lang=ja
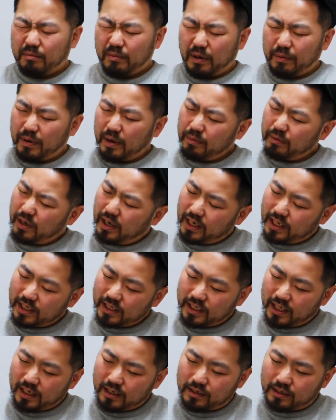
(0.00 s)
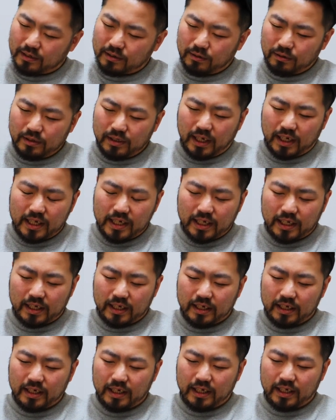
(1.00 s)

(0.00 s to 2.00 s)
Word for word: まあ、フェブラリーステークそんなにいい